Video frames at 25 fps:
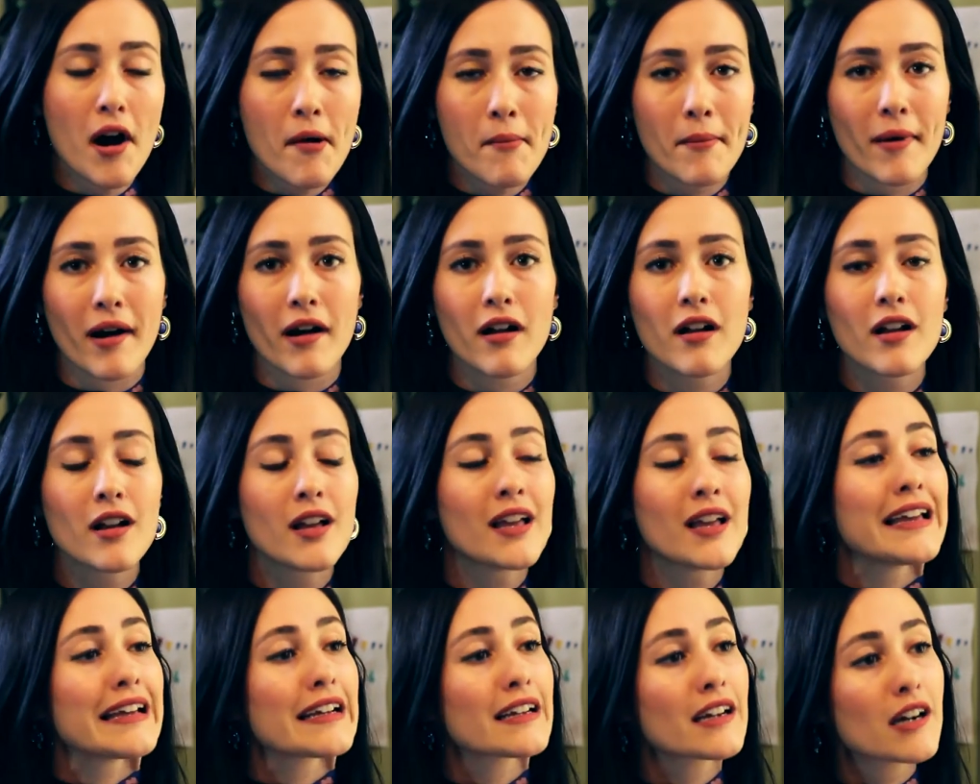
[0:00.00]
Ama
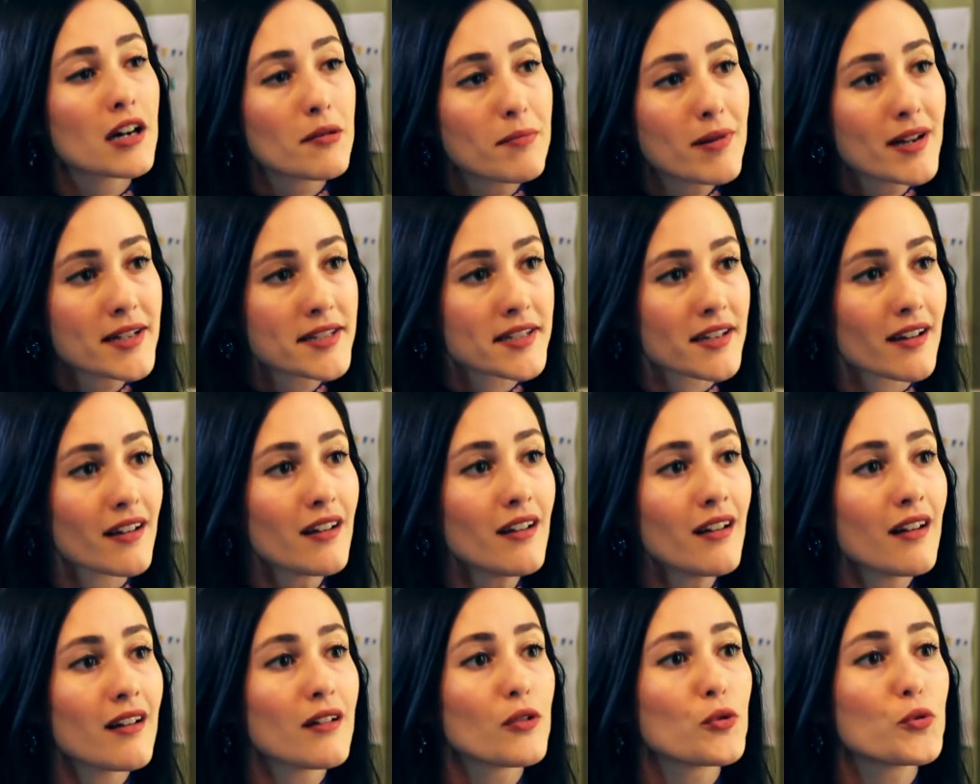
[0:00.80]
kabaca
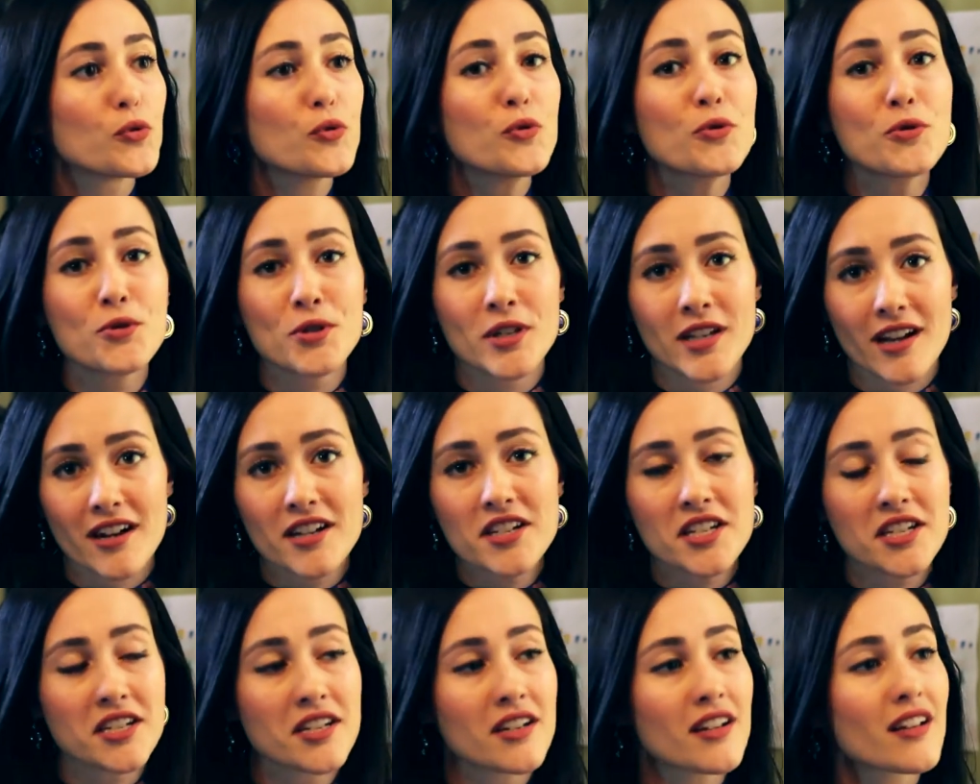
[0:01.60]
3
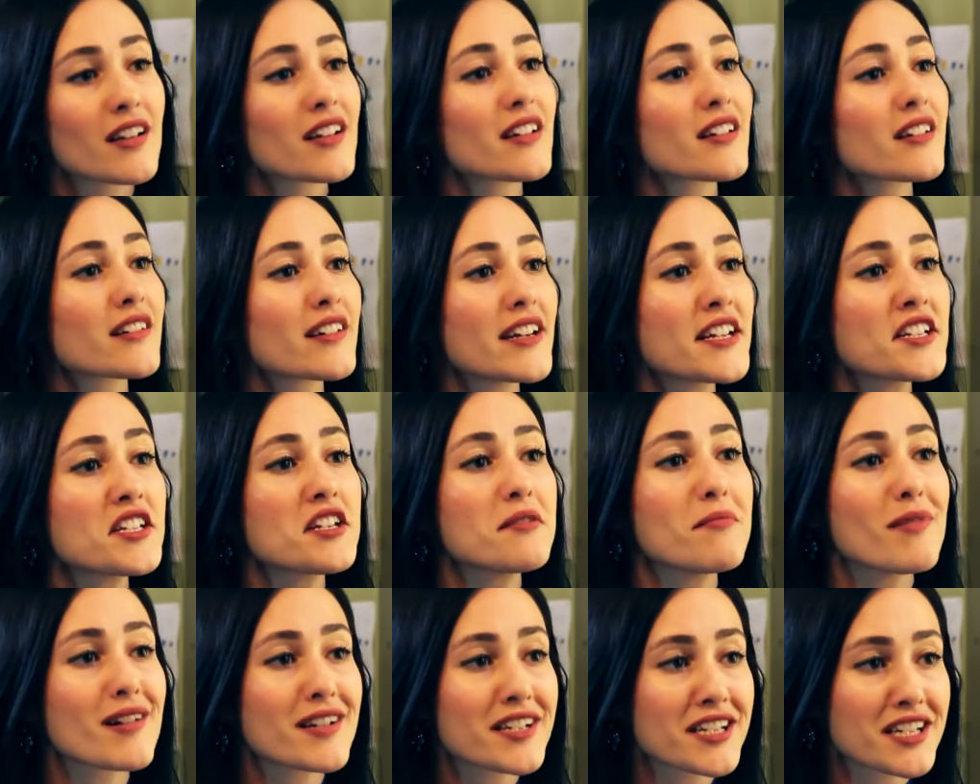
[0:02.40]
yaş
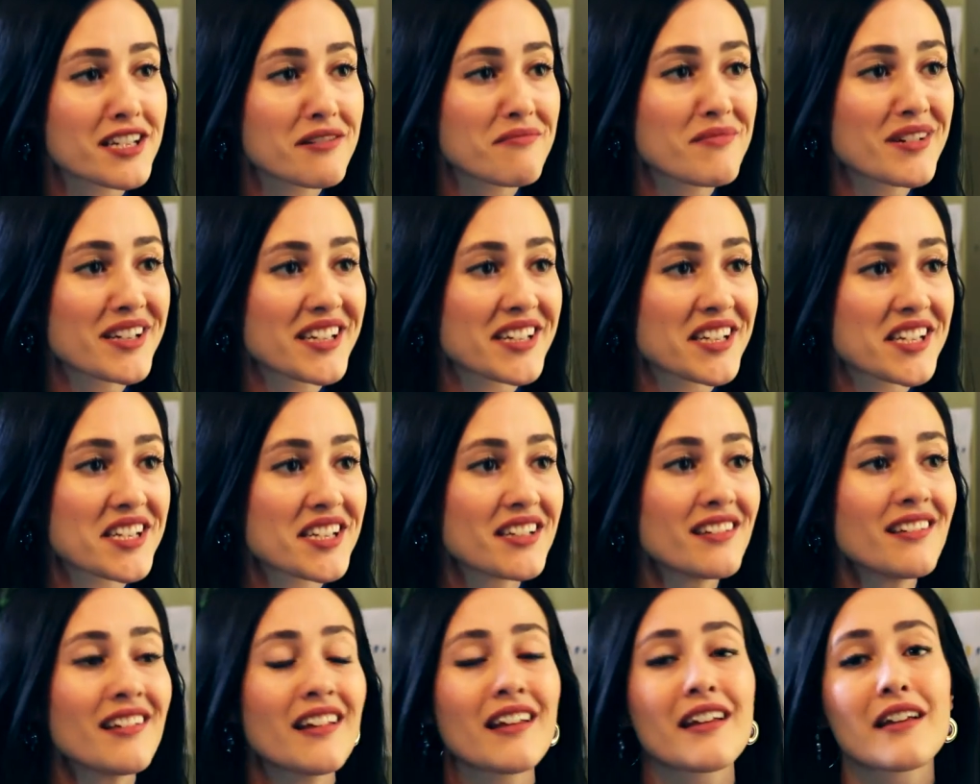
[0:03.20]
kreşe başlamak
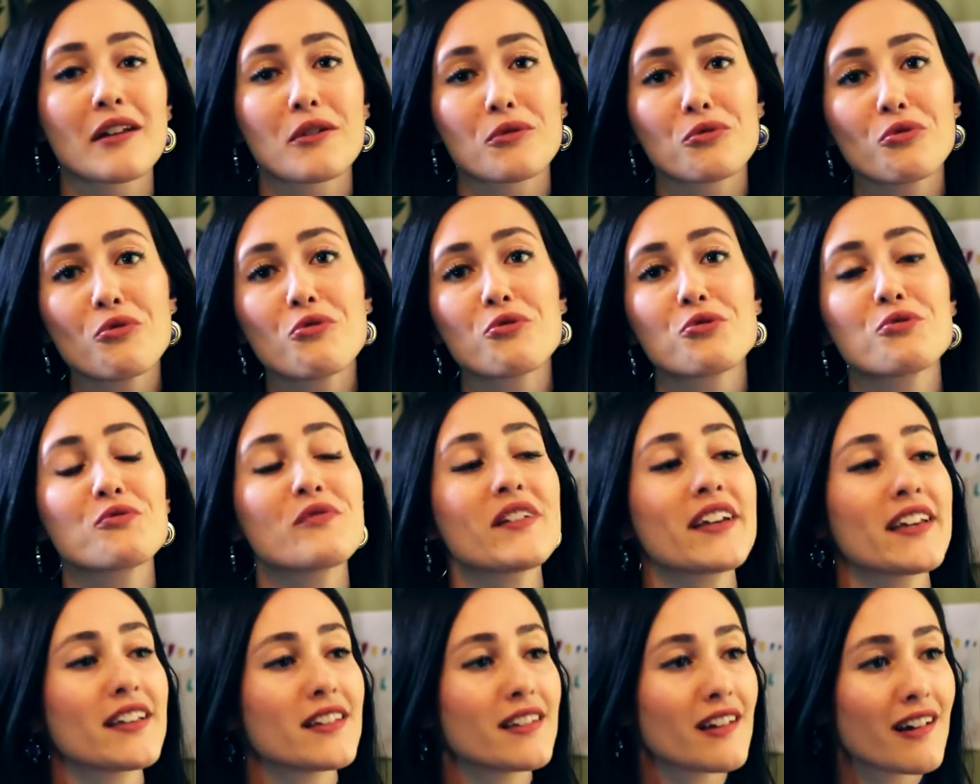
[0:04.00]
için doğru
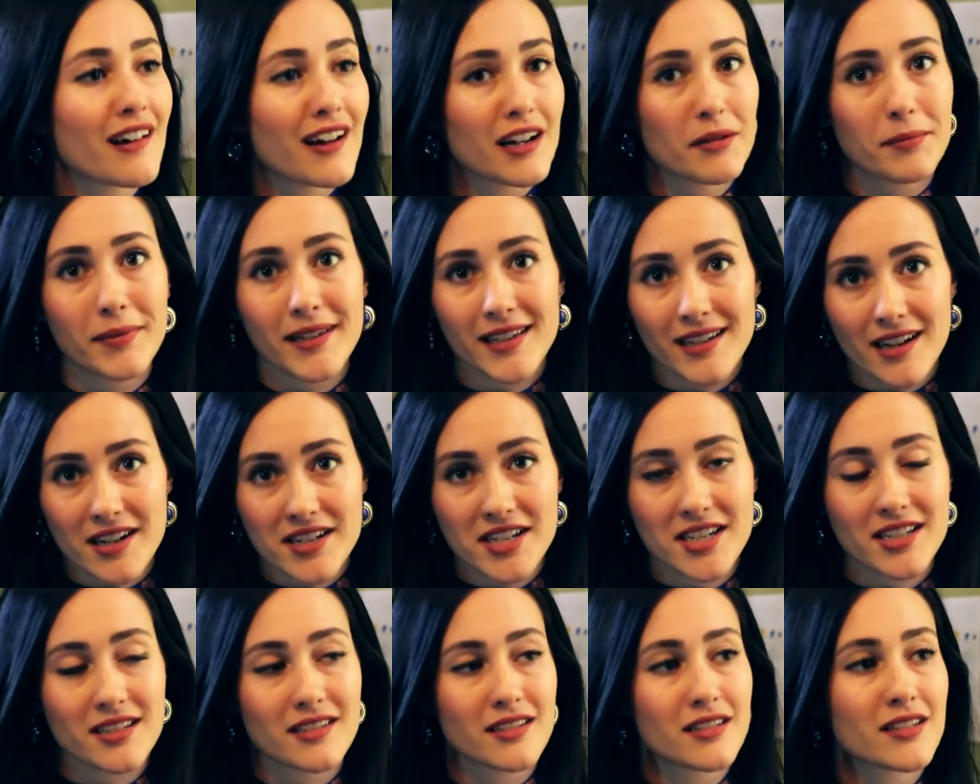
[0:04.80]
ve ideal bir
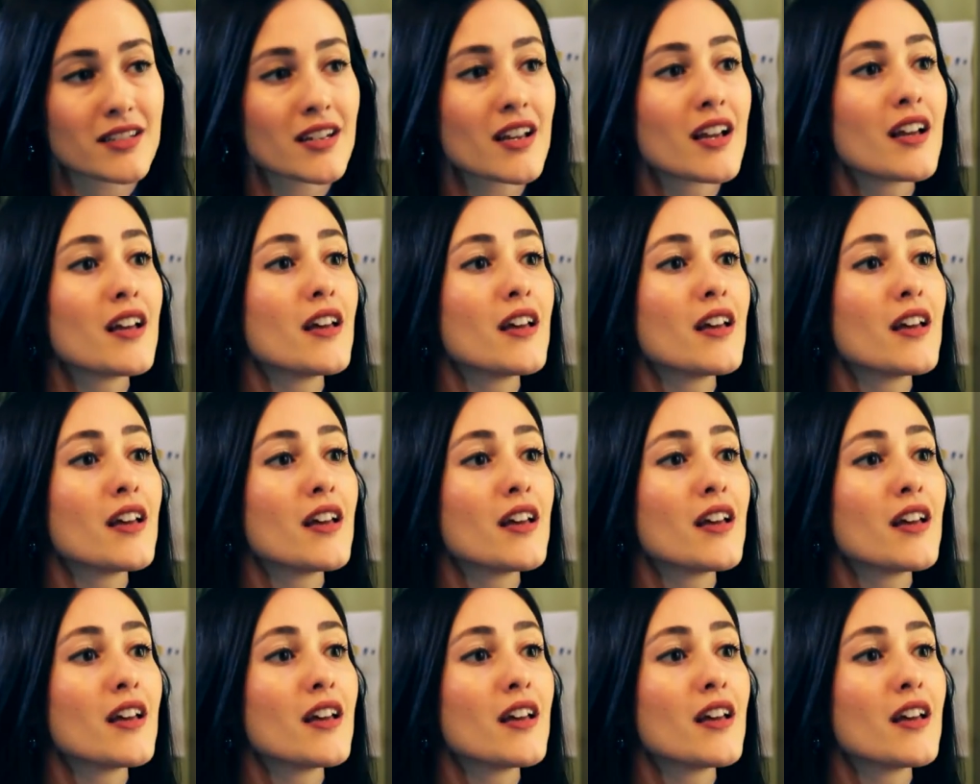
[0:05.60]
yaştır.